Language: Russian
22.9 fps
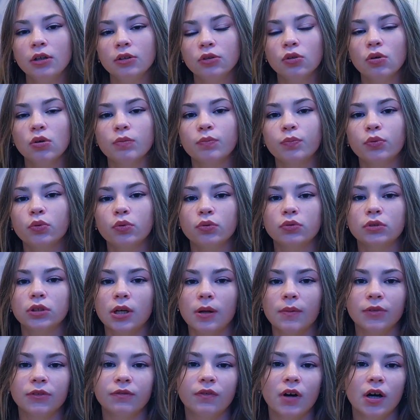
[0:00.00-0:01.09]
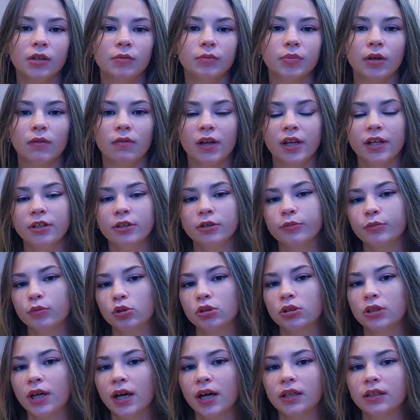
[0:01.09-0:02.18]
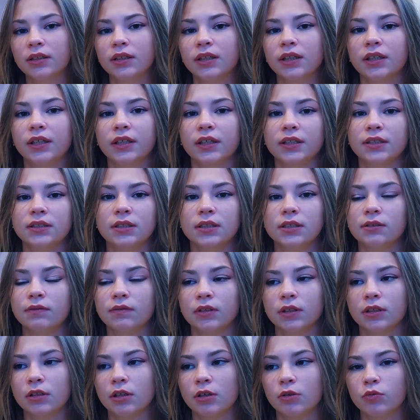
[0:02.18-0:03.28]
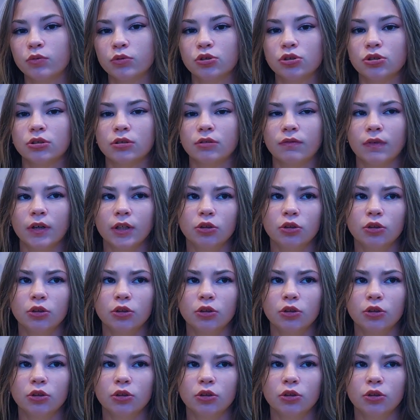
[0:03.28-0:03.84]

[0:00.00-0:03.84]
но будут там два направления, гуманитарные и, естественно, научные.